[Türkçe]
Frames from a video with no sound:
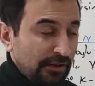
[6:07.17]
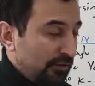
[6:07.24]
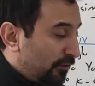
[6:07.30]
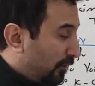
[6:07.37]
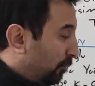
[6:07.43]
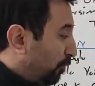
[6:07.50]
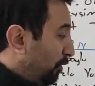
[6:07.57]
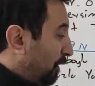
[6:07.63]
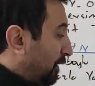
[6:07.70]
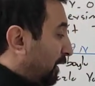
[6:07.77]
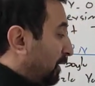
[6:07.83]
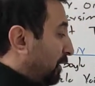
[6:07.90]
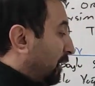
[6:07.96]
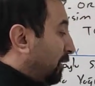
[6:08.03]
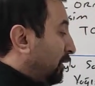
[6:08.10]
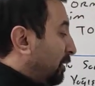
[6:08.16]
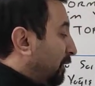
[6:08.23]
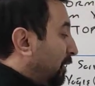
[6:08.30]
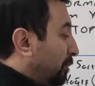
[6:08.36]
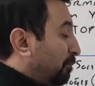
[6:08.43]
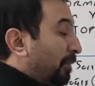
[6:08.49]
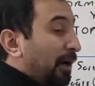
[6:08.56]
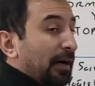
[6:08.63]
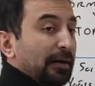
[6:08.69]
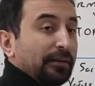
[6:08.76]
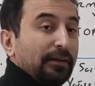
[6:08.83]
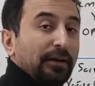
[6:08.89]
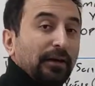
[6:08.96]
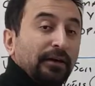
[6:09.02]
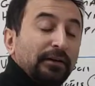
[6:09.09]
İşte bu nedenden
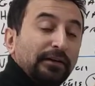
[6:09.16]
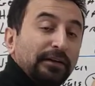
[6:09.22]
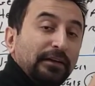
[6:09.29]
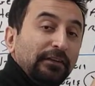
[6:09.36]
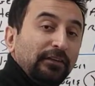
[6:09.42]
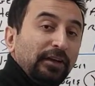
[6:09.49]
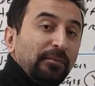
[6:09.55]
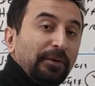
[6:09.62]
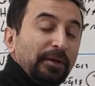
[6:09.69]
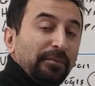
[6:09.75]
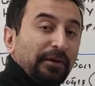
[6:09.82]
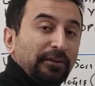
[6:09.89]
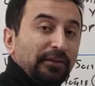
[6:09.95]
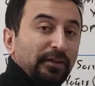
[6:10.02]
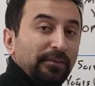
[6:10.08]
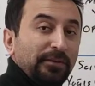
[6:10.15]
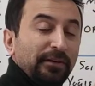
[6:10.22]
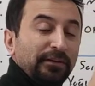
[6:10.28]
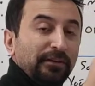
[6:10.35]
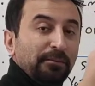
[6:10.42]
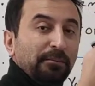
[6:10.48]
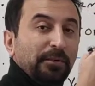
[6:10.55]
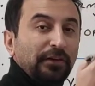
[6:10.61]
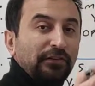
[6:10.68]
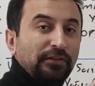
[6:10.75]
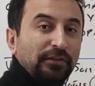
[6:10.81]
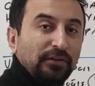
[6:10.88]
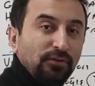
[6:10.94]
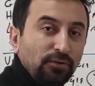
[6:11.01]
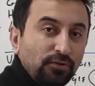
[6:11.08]
ilkbaharda yeşermeye başlayıp yazın
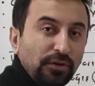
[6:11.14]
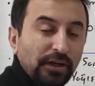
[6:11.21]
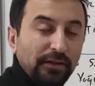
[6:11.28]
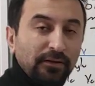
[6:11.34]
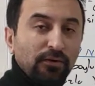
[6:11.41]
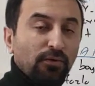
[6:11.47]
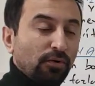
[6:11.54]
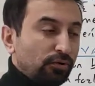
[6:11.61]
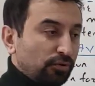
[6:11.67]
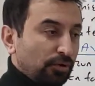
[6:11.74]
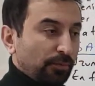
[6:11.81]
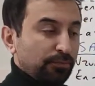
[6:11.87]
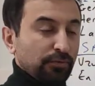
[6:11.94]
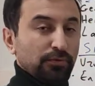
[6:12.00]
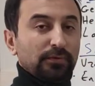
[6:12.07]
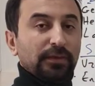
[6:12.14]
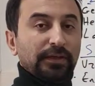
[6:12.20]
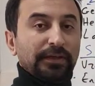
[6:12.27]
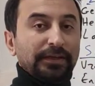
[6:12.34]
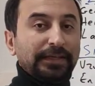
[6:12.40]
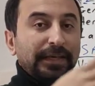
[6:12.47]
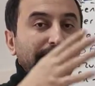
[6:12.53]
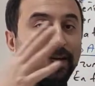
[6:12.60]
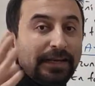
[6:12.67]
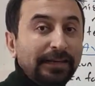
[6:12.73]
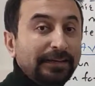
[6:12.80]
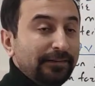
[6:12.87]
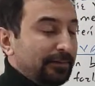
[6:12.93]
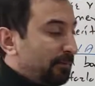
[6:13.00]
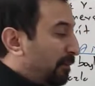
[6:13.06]
başında kuruyan ot topluluklarının
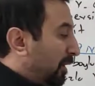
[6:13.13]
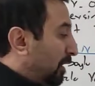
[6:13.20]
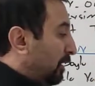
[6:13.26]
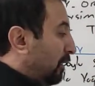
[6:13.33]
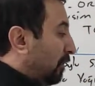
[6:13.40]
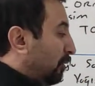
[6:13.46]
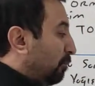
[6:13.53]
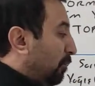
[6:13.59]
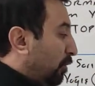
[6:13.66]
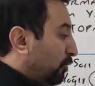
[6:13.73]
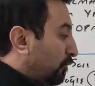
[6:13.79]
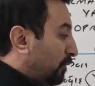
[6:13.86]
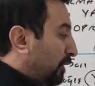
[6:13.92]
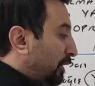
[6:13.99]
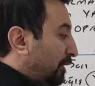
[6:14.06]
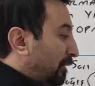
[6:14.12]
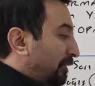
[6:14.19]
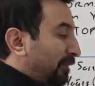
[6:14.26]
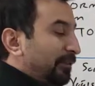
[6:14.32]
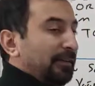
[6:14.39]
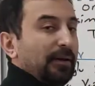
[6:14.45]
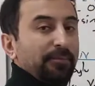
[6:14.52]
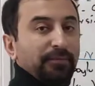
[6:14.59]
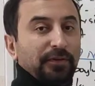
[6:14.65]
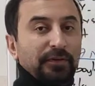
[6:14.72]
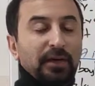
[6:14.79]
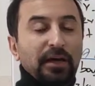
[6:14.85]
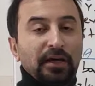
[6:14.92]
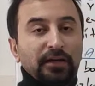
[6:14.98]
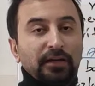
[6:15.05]
genel ismi bozkır ya da steptir.
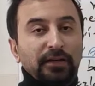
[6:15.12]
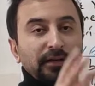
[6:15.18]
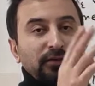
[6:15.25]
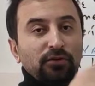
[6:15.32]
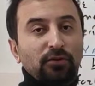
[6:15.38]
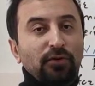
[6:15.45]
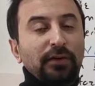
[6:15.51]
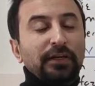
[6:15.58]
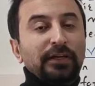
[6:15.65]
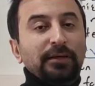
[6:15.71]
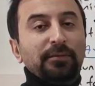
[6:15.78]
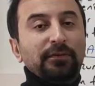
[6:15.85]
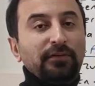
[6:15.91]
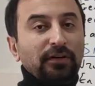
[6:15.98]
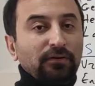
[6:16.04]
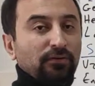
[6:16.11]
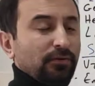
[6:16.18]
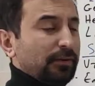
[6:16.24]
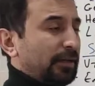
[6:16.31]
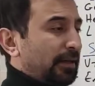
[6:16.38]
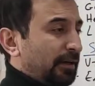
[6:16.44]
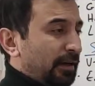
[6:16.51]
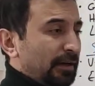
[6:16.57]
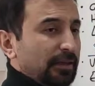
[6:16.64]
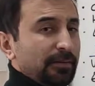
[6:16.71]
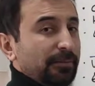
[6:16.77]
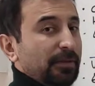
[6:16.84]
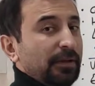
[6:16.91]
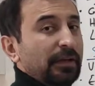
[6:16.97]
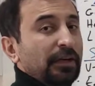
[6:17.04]
Ankara'nın köyleri gibi, İç Anadolu'daki
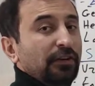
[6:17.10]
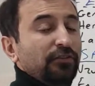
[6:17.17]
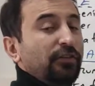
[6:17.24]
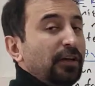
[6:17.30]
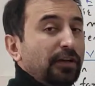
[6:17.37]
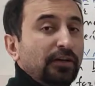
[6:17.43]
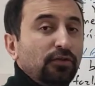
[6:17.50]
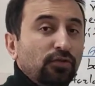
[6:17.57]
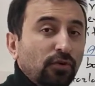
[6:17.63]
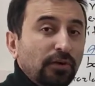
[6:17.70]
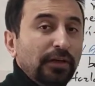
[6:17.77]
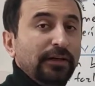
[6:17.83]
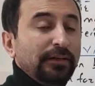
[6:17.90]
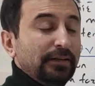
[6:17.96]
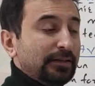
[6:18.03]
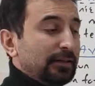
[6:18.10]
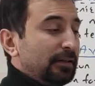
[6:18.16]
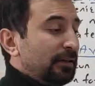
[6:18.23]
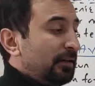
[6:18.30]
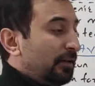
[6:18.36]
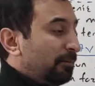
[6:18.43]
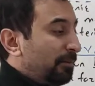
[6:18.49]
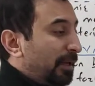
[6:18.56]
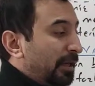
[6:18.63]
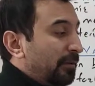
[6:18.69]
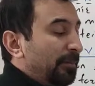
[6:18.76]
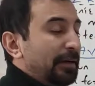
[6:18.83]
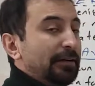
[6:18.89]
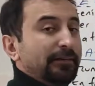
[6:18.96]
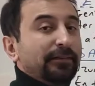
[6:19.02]
herhangi bir şehrin köylerindeki
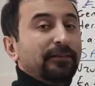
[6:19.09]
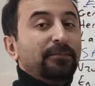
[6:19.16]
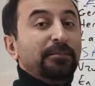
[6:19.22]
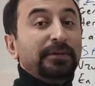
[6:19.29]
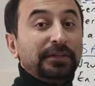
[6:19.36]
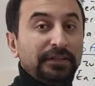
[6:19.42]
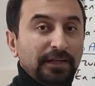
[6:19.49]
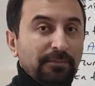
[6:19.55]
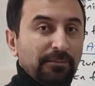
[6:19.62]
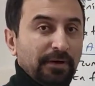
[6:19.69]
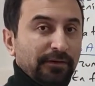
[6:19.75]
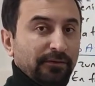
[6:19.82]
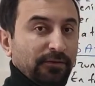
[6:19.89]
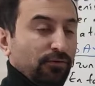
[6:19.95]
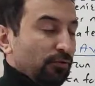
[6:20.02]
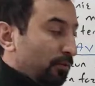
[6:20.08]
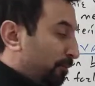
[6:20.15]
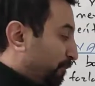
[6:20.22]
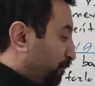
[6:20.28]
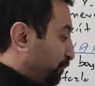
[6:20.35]
belli belirsiz bitkiden bahsediyorum.